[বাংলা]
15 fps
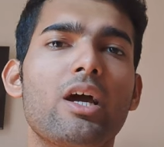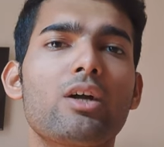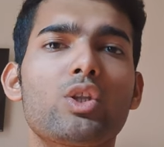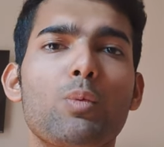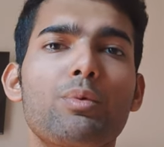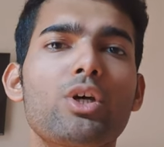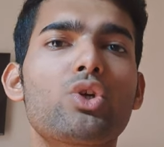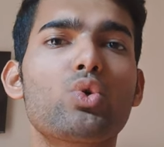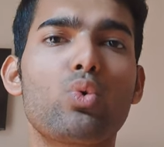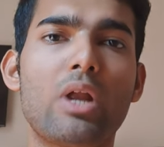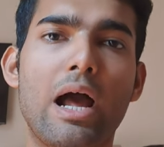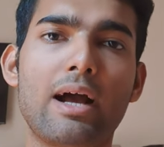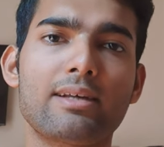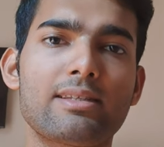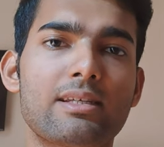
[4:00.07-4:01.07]
ইয়ার তোমাদের টু
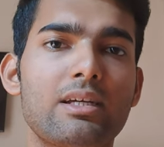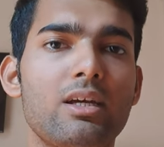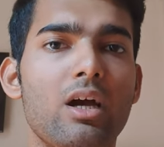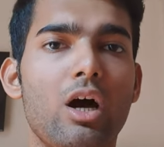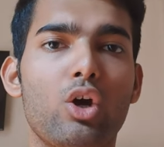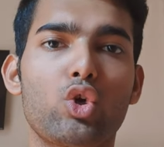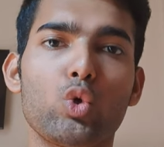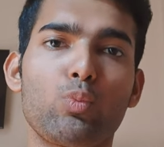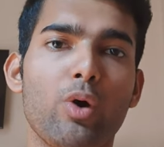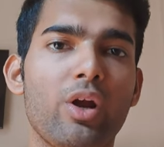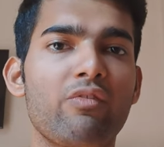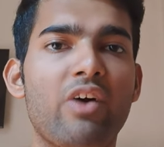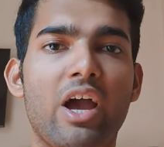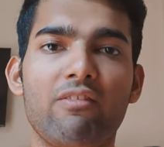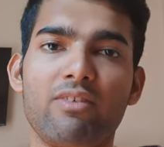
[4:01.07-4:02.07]
লাখস কি টু
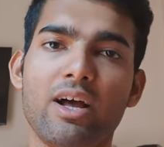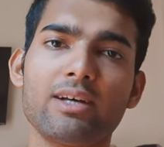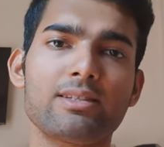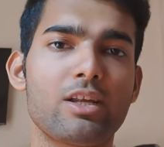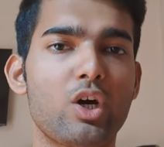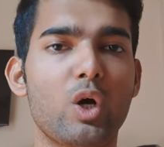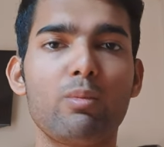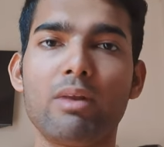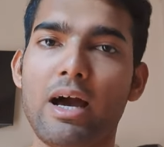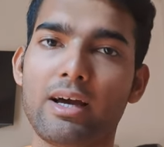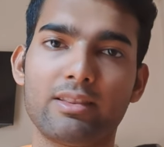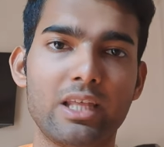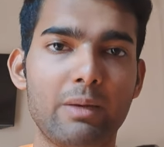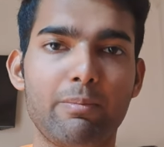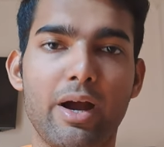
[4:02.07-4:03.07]
পয়েন্ট ফাইভ লাখস এরকম
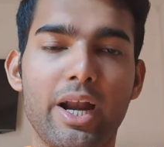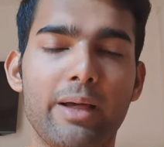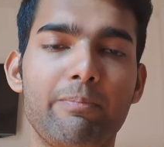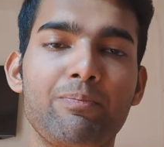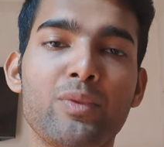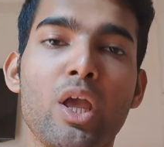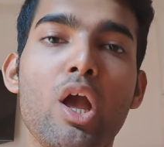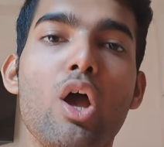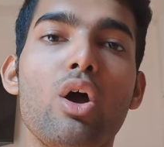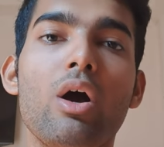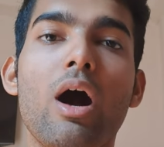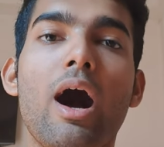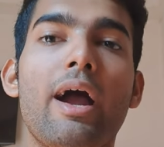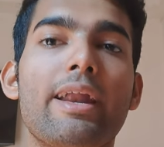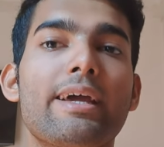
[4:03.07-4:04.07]
লাগতেই পারে
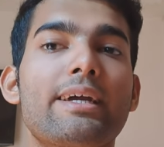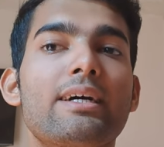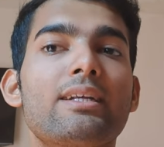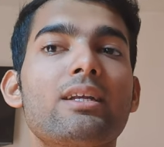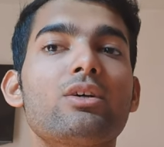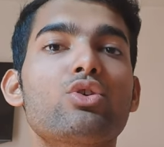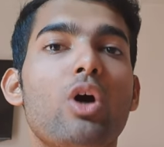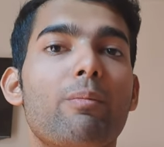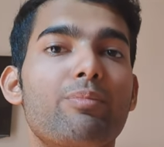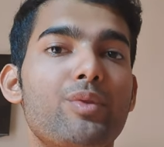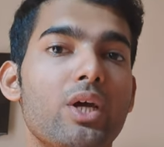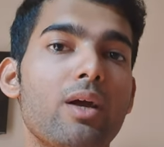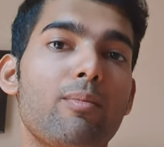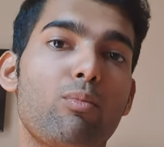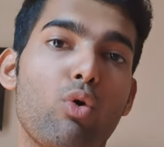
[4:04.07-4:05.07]
আর এখানে সব
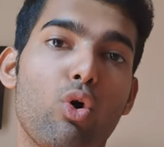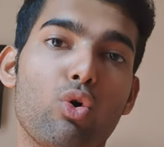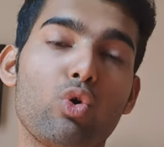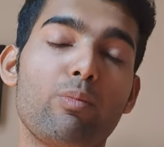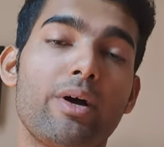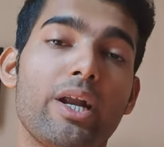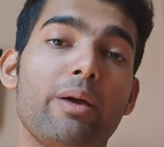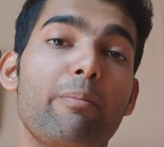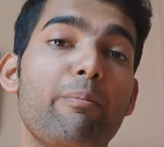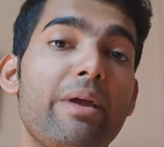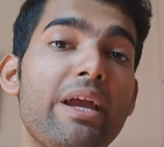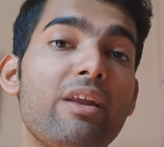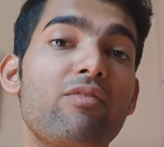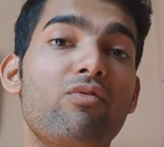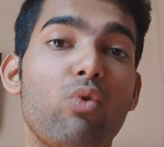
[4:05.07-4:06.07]
থেকে বড়ো মানে
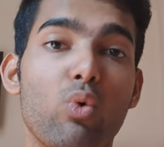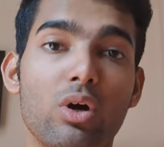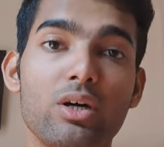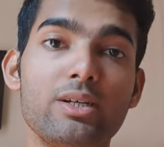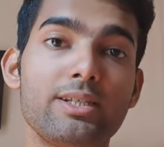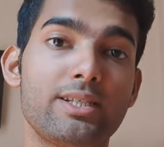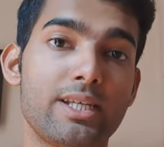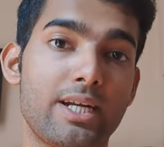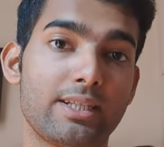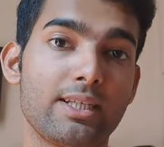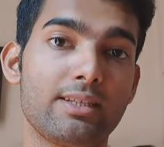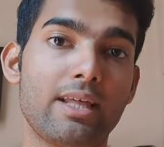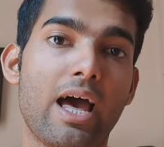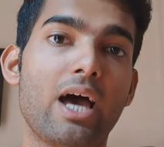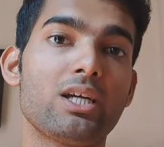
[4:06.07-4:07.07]
মেইন ফোকাস
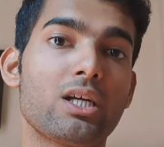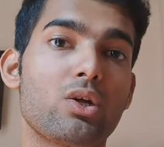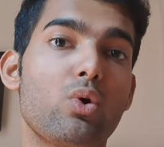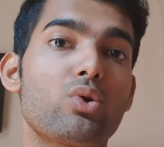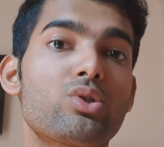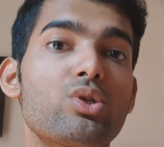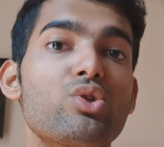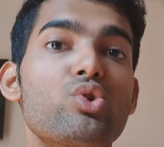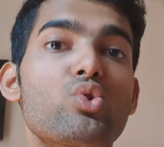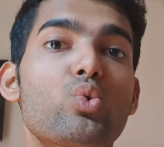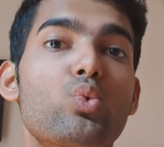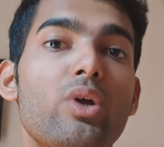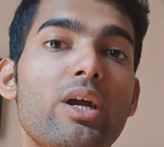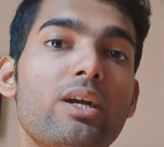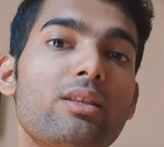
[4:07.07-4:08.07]
যেটাতে দেয় সেটা হচ্ছে
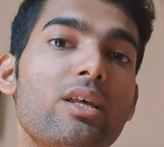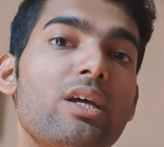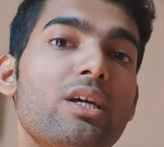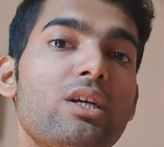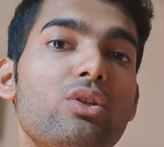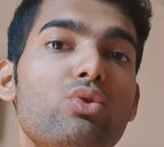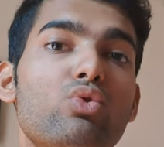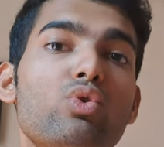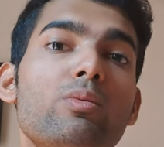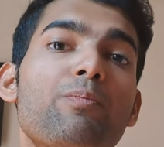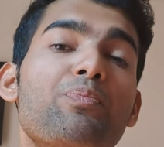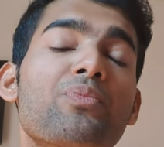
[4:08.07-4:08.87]
স্টুডেন্টদের কিন্তু